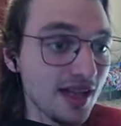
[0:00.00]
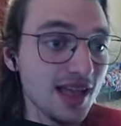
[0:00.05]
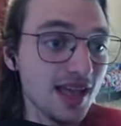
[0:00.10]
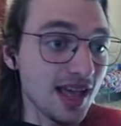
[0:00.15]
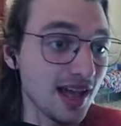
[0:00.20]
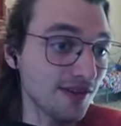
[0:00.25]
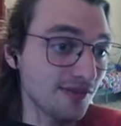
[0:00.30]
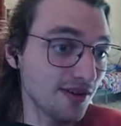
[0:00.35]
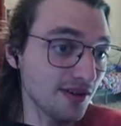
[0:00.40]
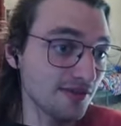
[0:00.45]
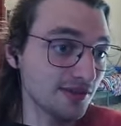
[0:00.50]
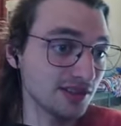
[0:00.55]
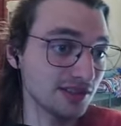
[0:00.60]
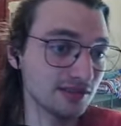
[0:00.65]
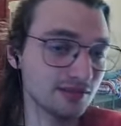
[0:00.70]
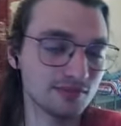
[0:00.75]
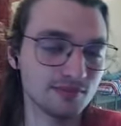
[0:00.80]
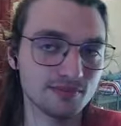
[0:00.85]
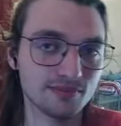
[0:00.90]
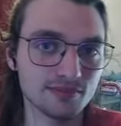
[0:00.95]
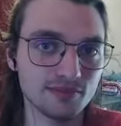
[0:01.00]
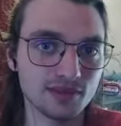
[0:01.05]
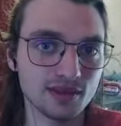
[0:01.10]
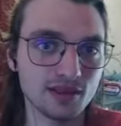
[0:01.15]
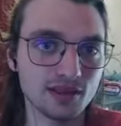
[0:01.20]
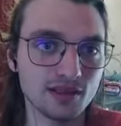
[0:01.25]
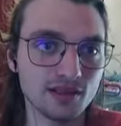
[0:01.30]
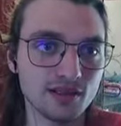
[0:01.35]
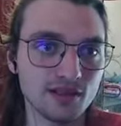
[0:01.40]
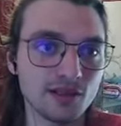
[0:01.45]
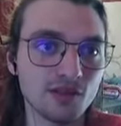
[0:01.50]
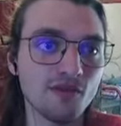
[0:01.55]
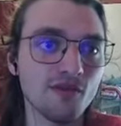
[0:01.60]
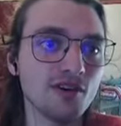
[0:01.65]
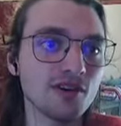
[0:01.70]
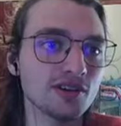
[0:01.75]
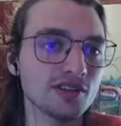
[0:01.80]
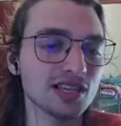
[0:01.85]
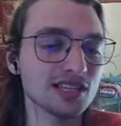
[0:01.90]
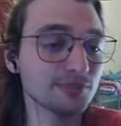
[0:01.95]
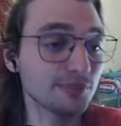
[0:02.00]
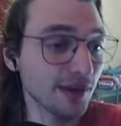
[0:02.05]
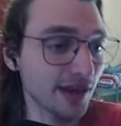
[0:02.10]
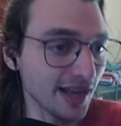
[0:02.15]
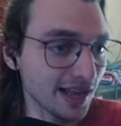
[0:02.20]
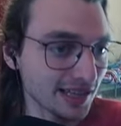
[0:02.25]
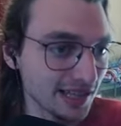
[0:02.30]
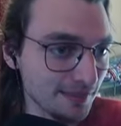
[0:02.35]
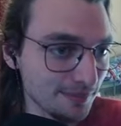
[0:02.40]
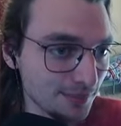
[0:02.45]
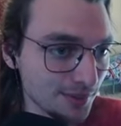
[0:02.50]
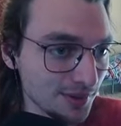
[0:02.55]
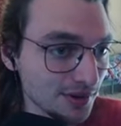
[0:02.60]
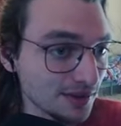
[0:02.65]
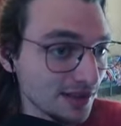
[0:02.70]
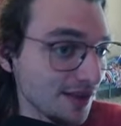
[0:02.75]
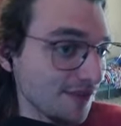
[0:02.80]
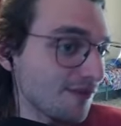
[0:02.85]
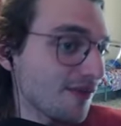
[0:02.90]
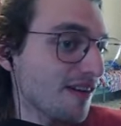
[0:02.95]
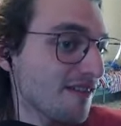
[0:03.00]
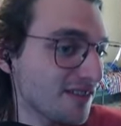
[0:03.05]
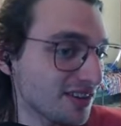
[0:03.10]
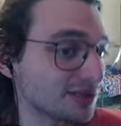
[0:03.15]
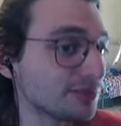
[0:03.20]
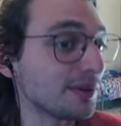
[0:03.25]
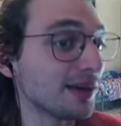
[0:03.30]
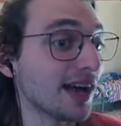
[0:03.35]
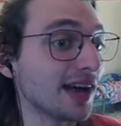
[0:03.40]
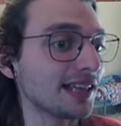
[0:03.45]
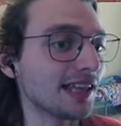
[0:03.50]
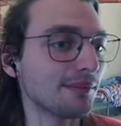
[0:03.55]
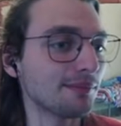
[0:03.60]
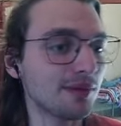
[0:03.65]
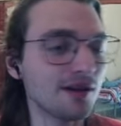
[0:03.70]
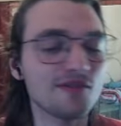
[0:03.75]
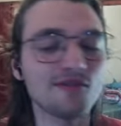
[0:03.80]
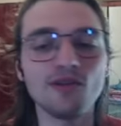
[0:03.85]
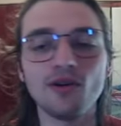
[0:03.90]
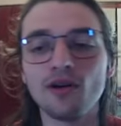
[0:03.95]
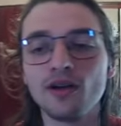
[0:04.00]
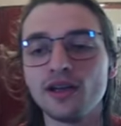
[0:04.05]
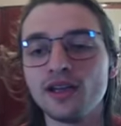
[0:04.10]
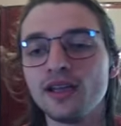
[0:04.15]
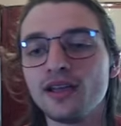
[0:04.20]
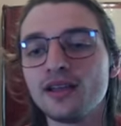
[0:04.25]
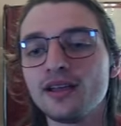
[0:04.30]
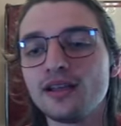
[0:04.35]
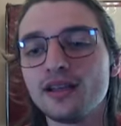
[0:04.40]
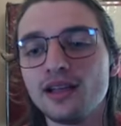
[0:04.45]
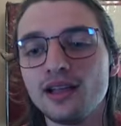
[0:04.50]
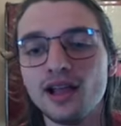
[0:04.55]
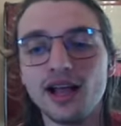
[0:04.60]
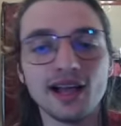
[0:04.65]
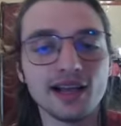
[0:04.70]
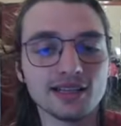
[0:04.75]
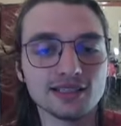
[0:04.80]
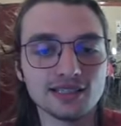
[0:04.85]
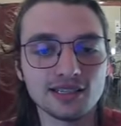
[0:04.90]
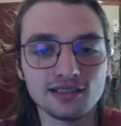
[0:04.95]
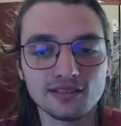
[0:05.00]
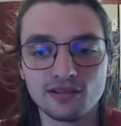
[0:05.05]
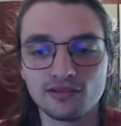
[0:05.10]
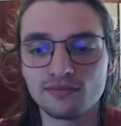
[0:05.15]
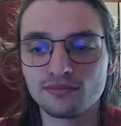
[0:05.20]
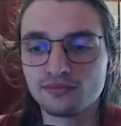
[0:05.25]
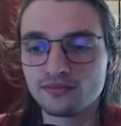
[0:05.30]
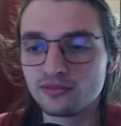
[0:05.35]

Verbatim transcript: e a farvi non voglio né sprecare tempo io né farvi sprecare tempo a voi, anche se non